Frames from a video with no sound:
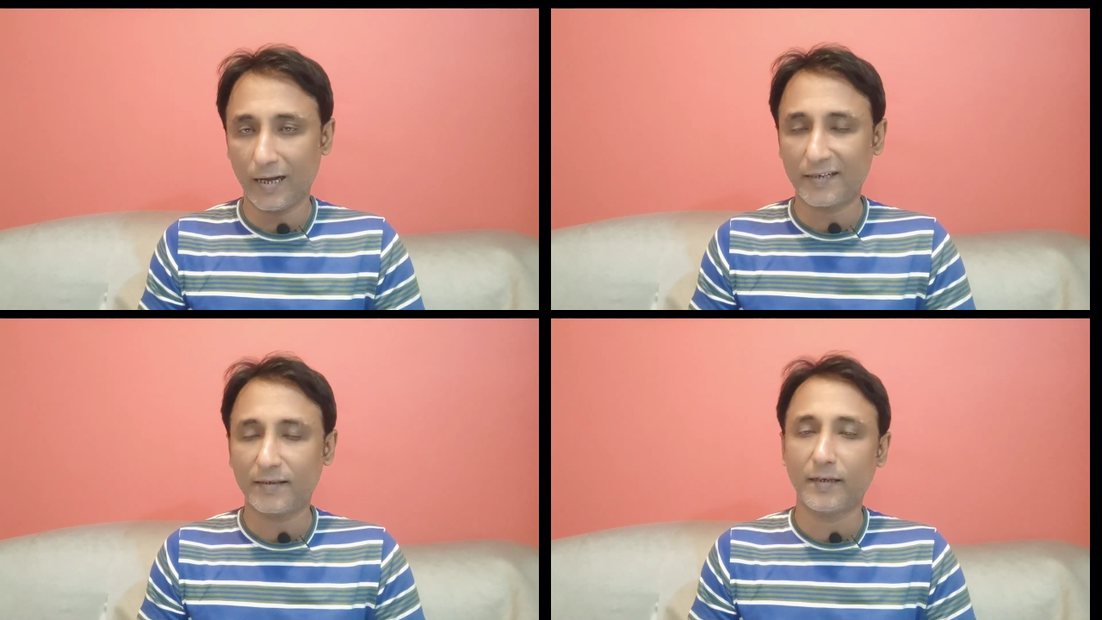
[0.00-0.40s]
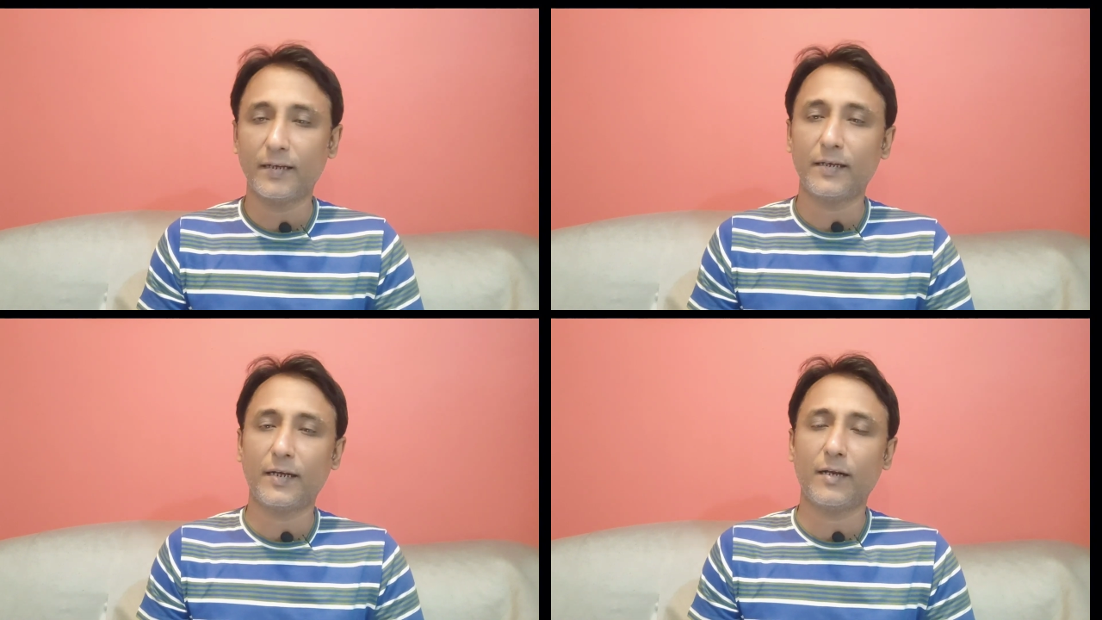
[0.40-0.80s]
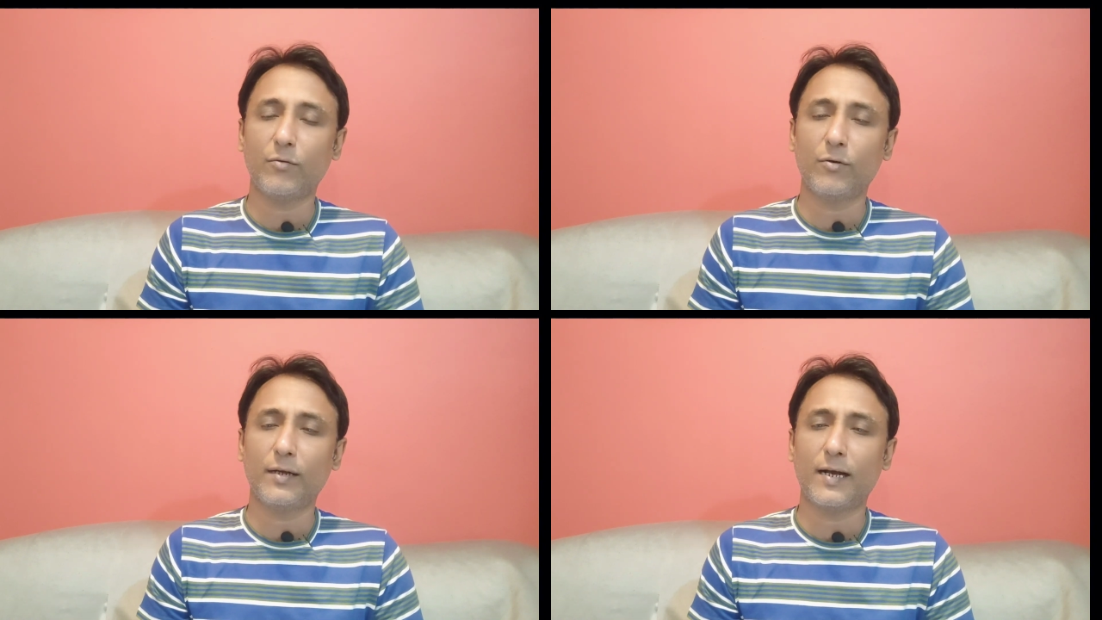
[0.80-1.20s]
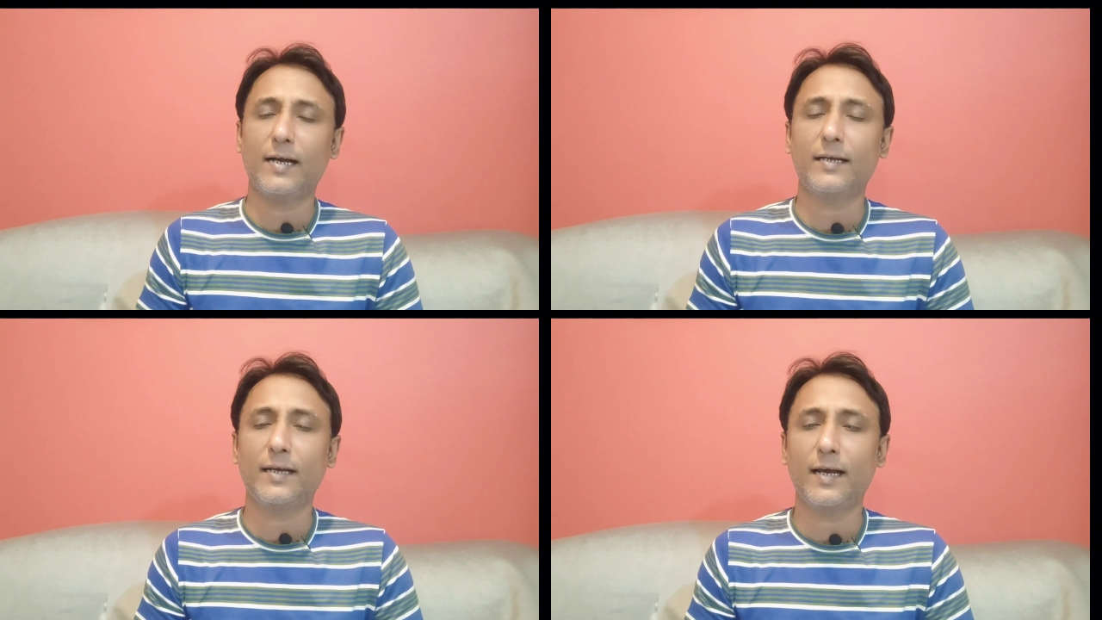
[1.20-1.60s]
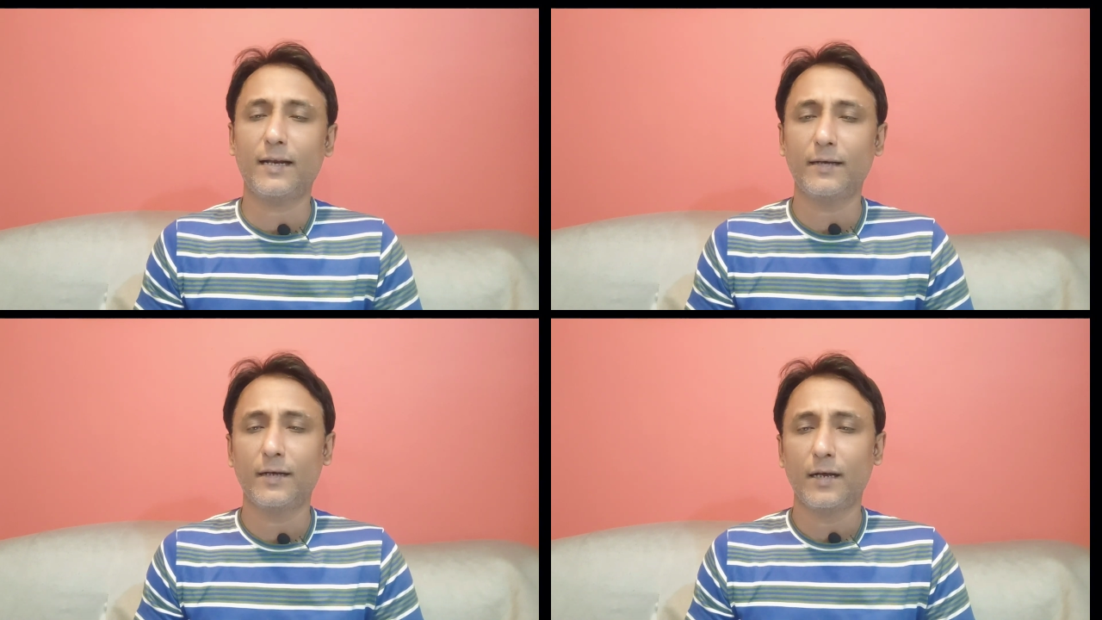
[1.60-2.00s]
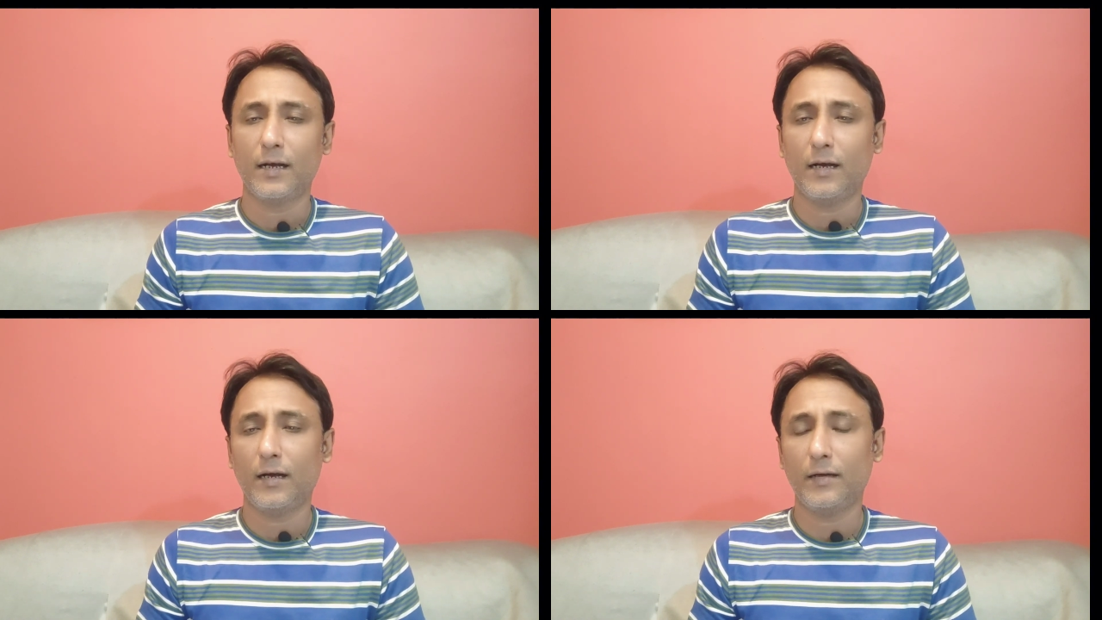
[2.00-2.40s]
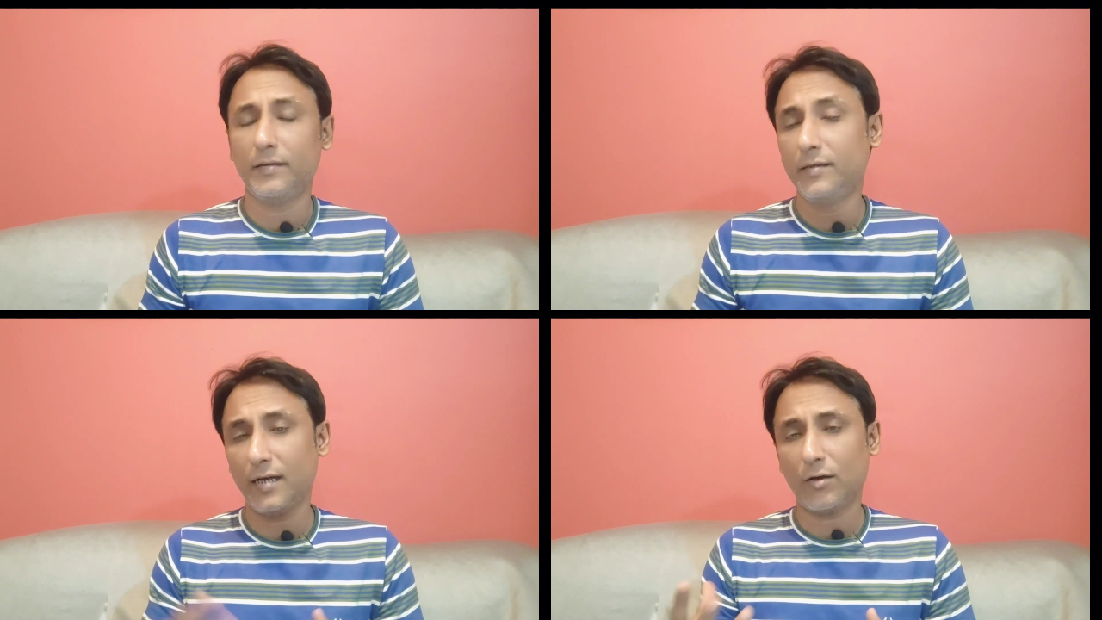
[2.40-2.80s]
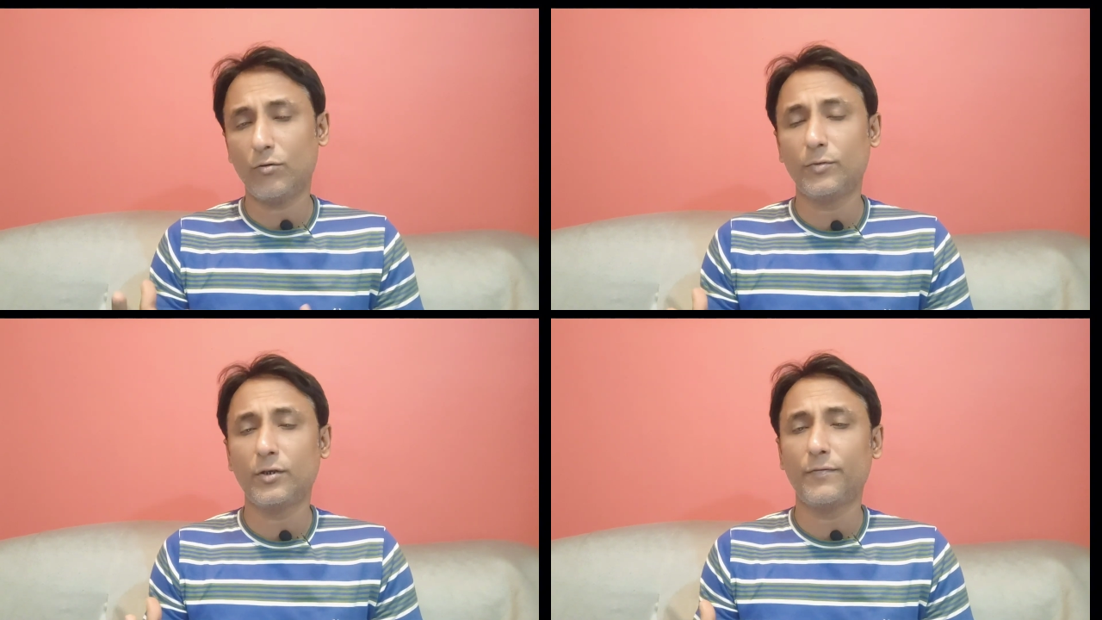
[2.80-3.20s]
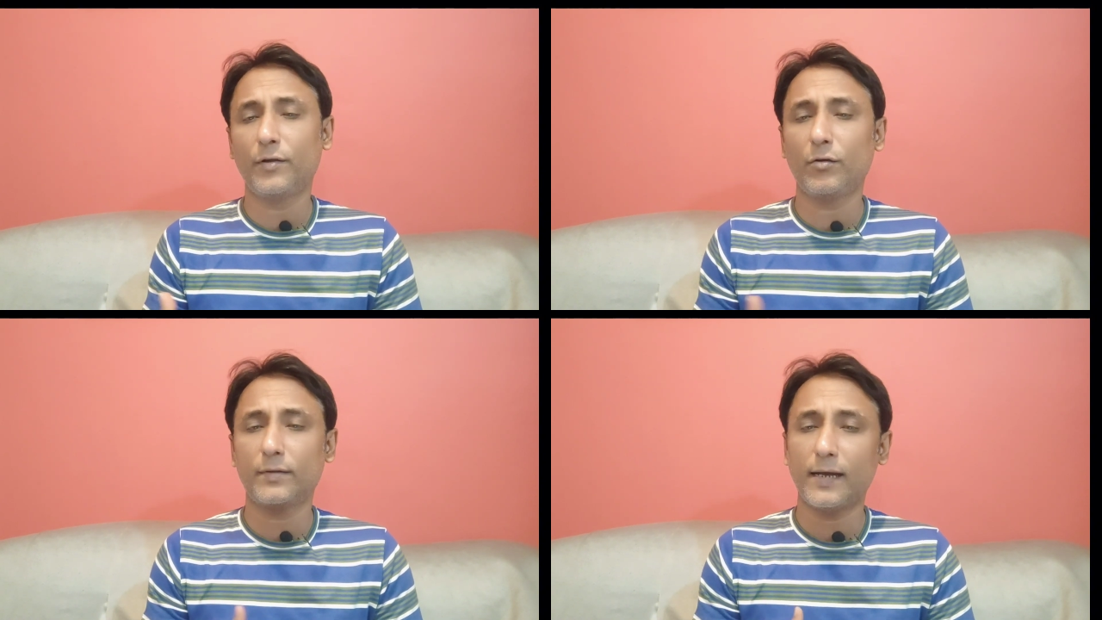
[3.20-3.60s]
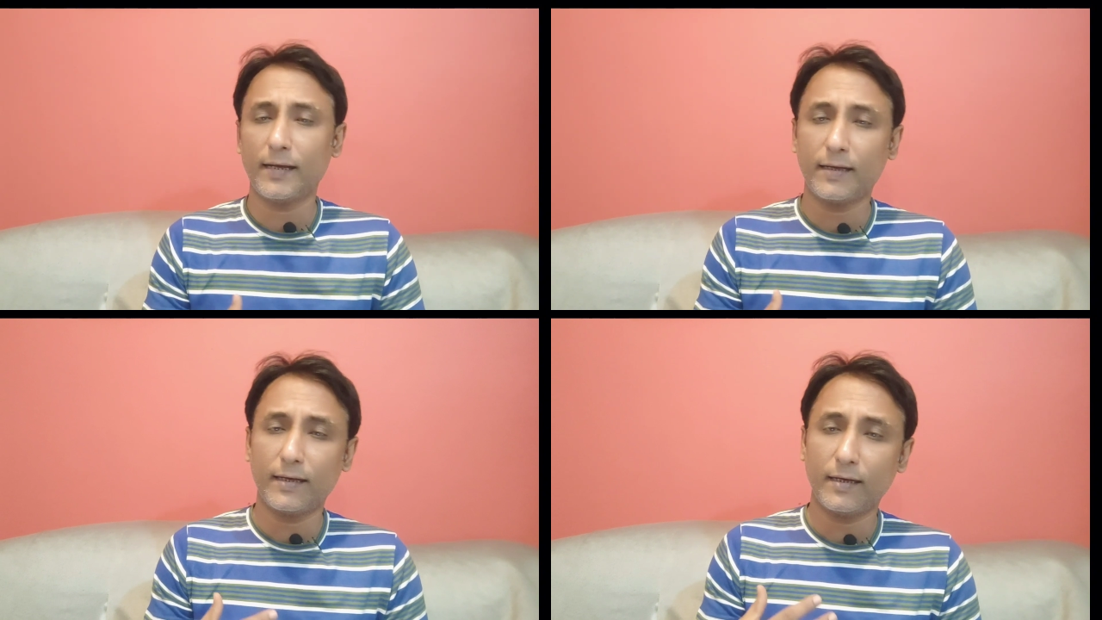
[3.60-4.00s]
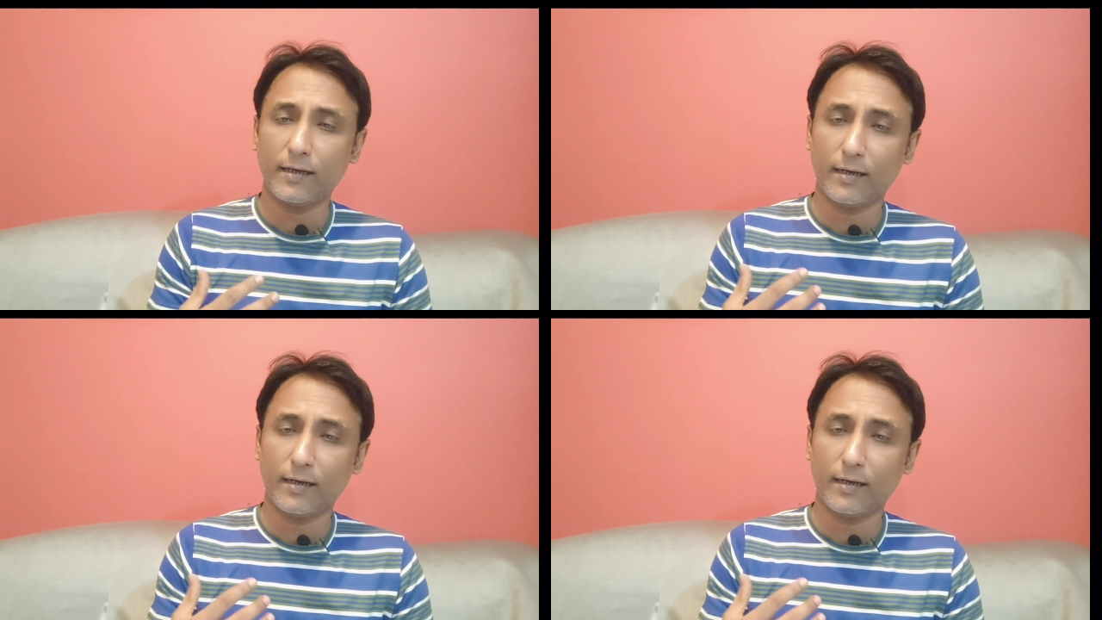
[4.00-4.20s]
एक्स क्रिकेटर है उन्होंने कहा कि यार आ, इंडिया को मुझे फील होता है कि